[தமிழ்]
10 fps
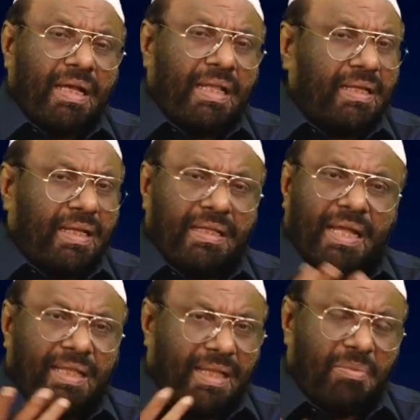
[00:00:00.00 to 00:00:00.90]
அதுக்கு எந்த
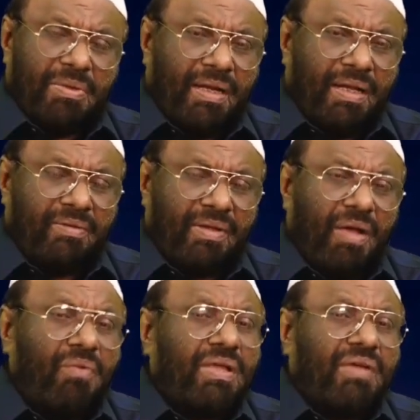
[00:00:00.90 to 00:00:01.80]
ஆதாரமும் இல்லை
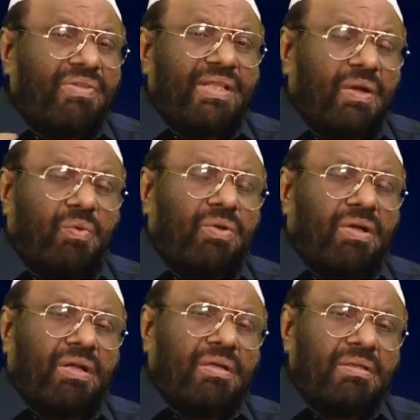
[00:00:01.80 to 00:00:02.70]
அவங்க ஏன் ஃபிதியா
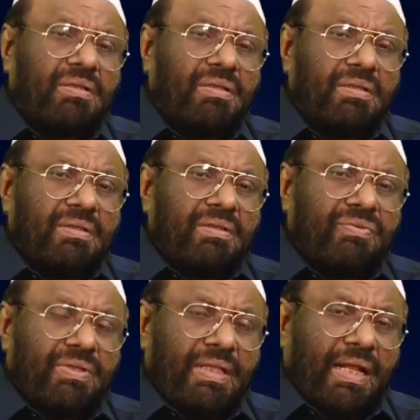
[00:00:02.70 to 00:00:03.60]
கொடுக்கணும்
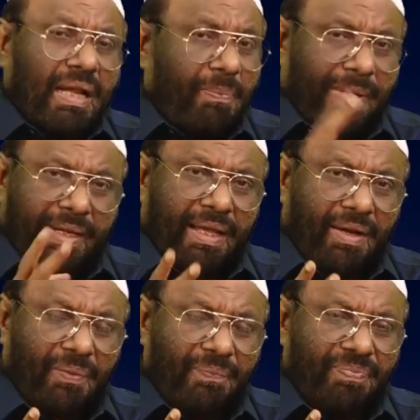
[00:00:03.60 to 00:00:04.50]
ஃபிதியாண்டா
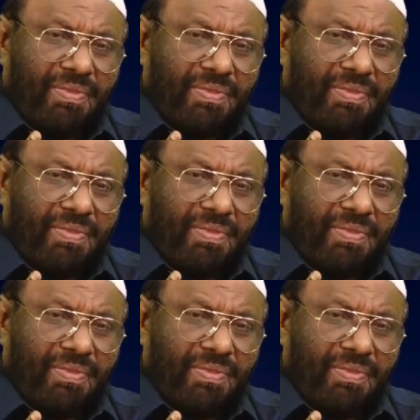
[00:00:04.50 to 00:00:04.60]
பரிகாரம்